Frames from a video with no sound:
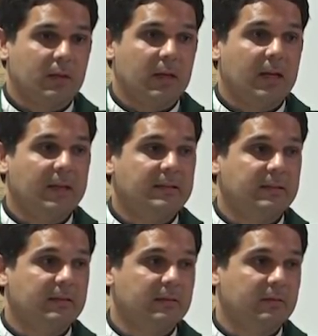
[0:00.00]
Él
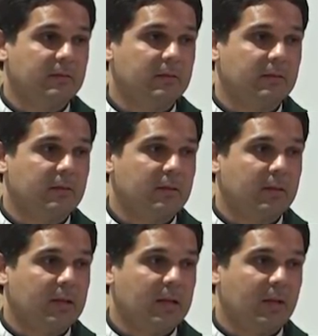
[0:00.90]
es
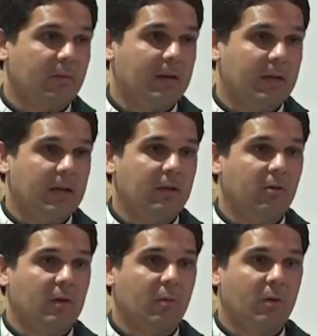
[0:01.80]
el
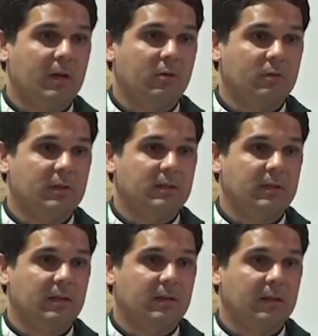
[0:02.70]
Evangelio, la buena
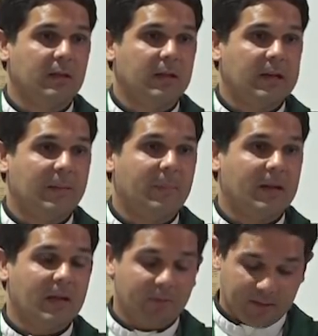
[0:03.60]
noticia, la
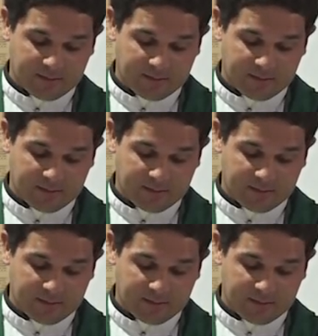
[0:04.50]
palabra